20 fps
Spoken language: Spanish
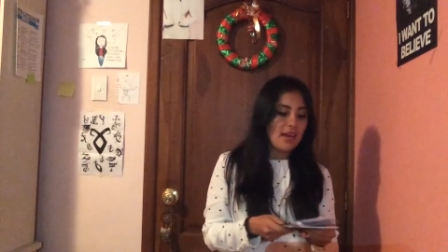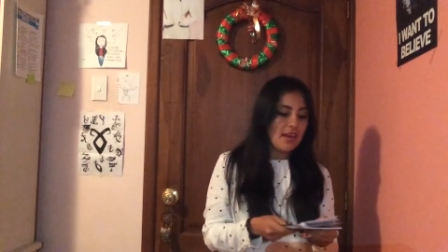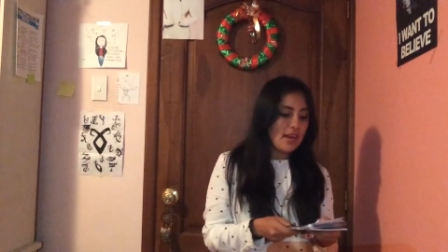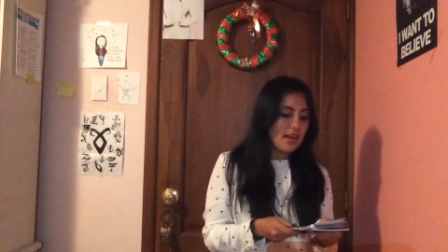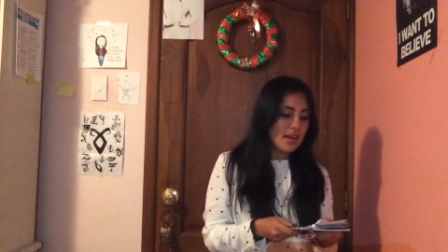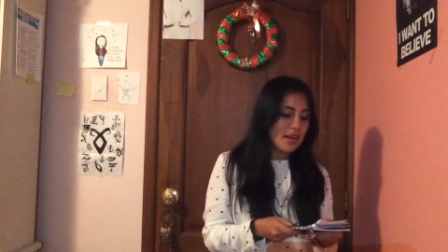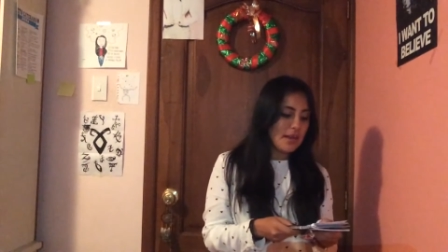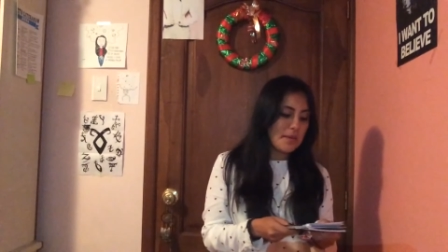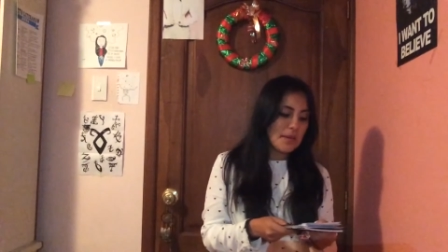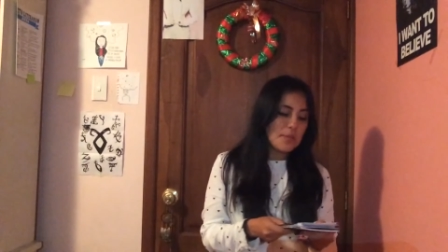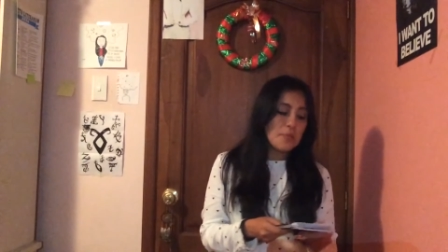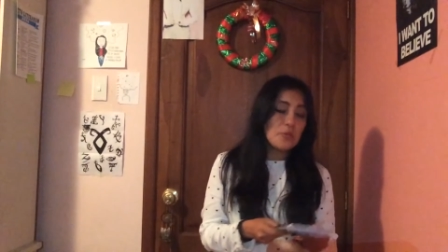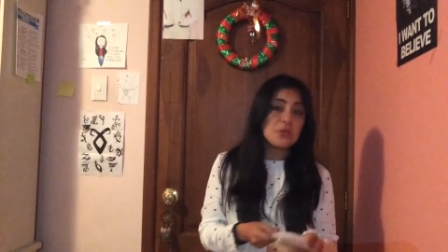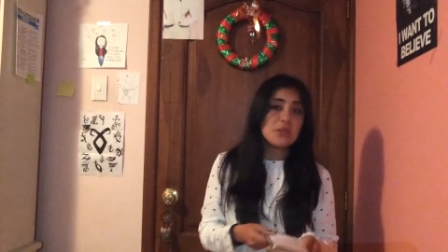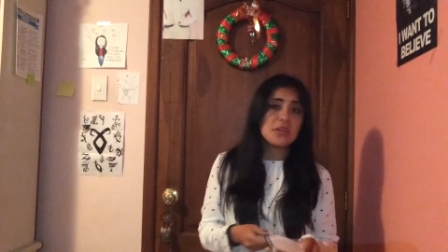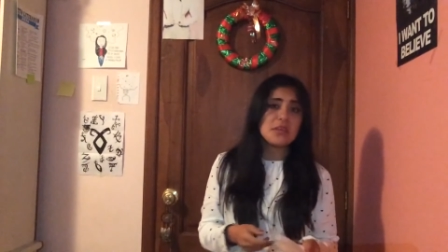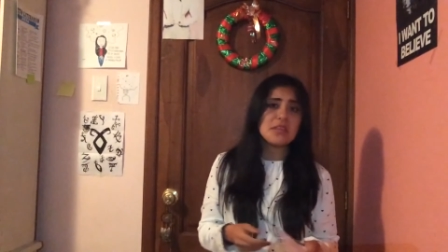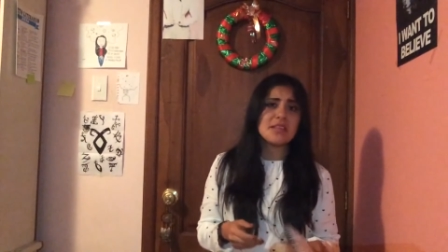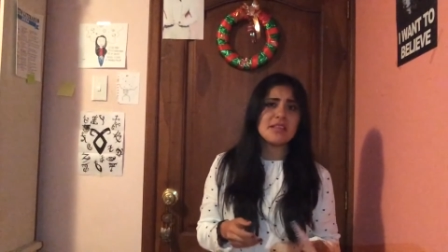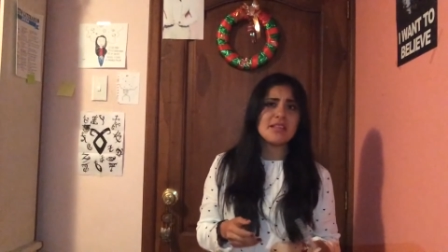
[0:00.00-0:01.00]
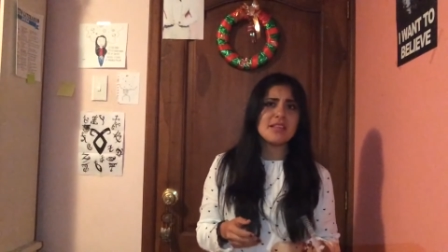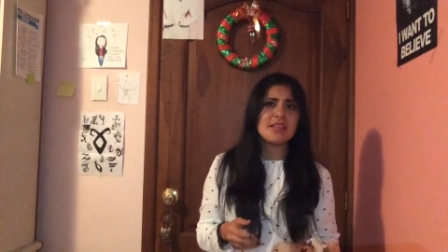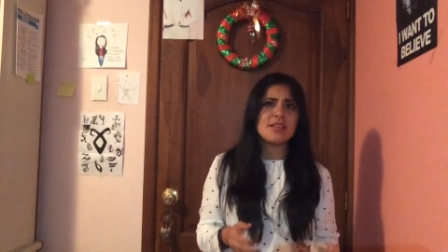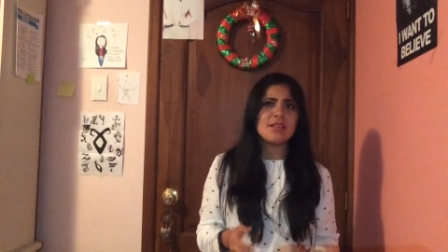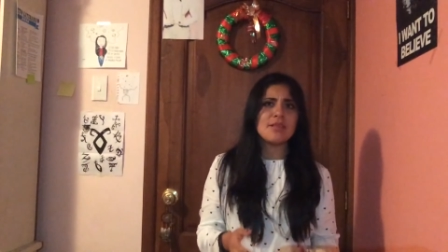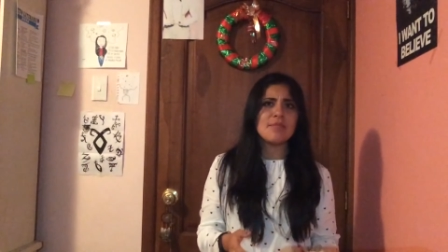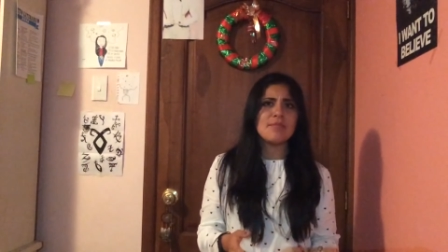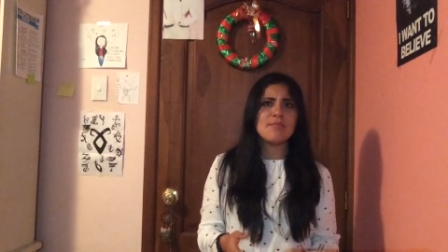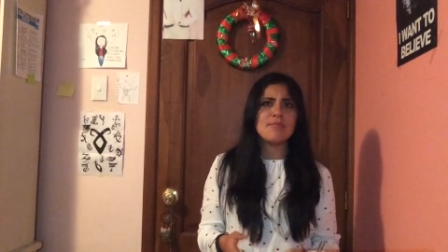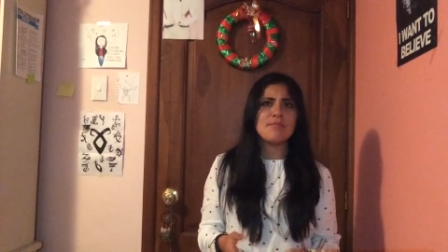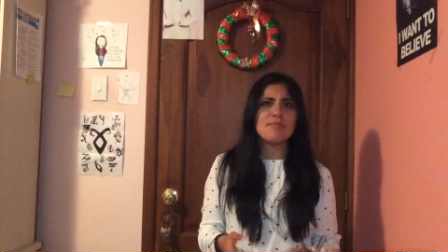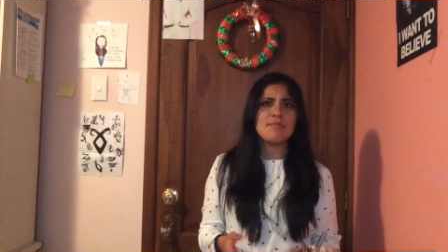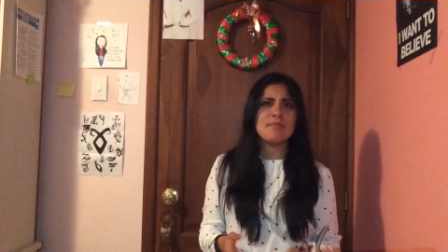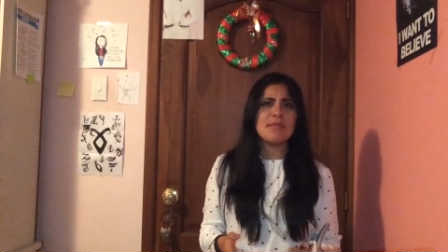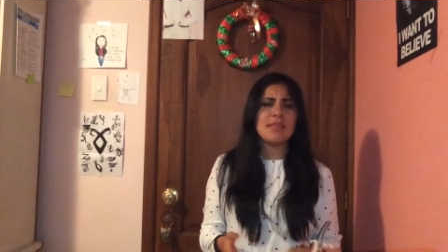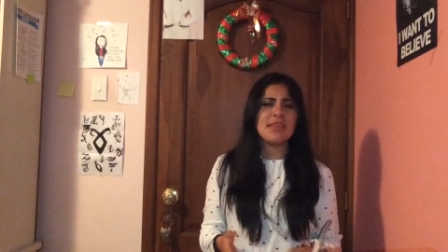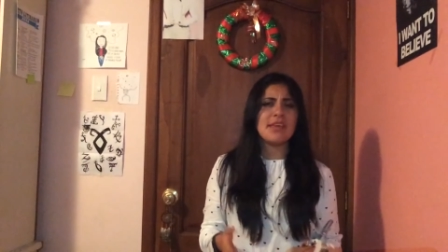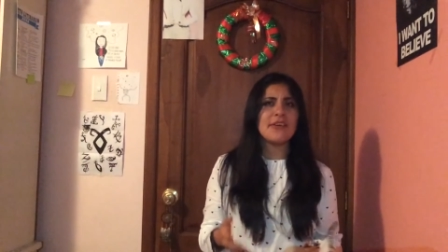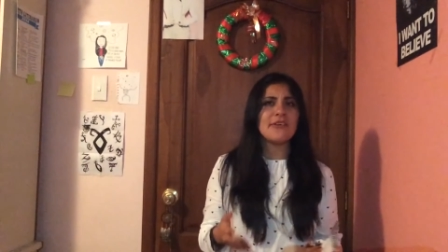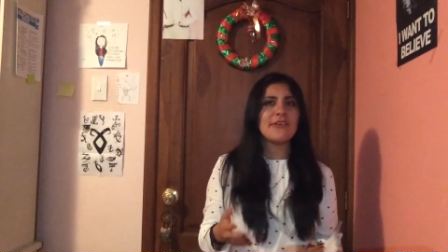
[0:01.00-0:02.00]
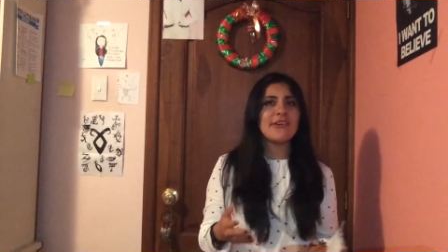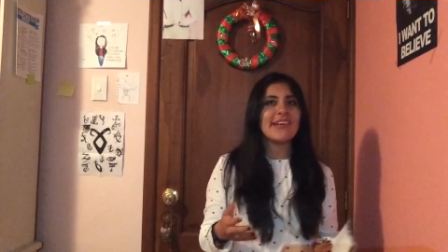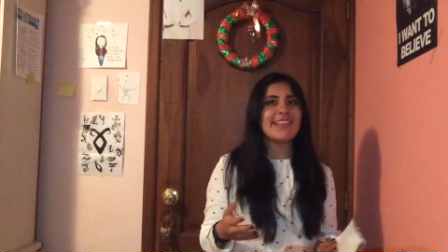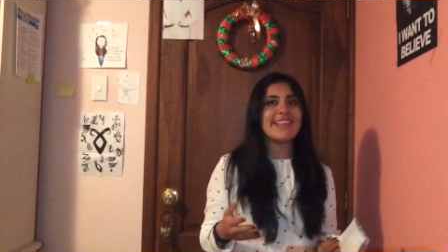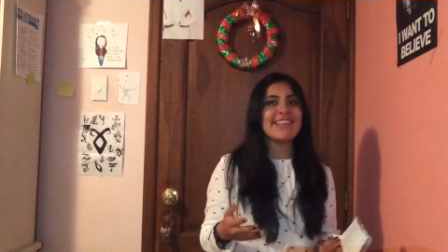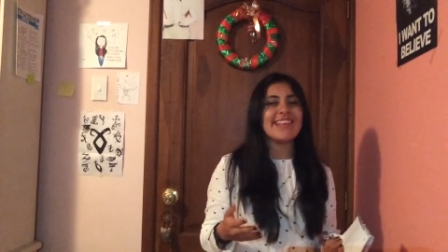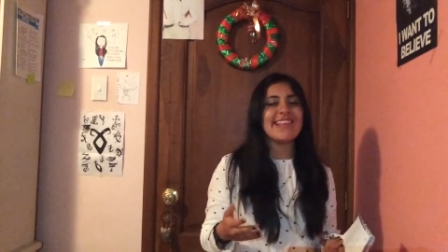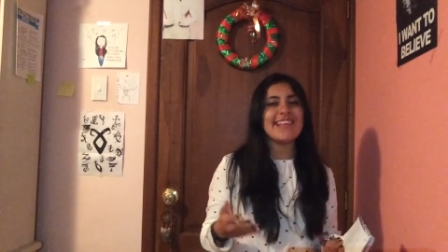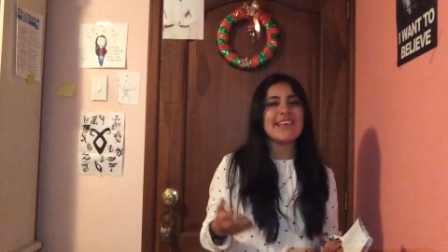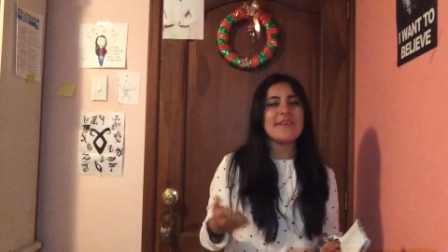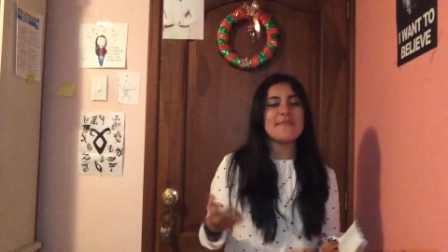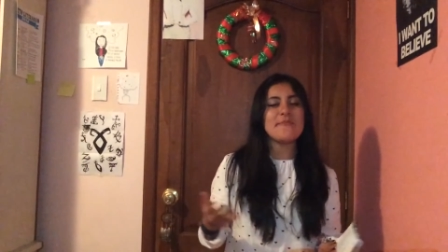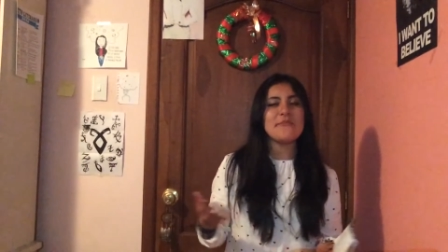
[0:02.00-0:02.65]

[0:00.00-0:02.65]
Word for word: LibriMoney me dijo que tenía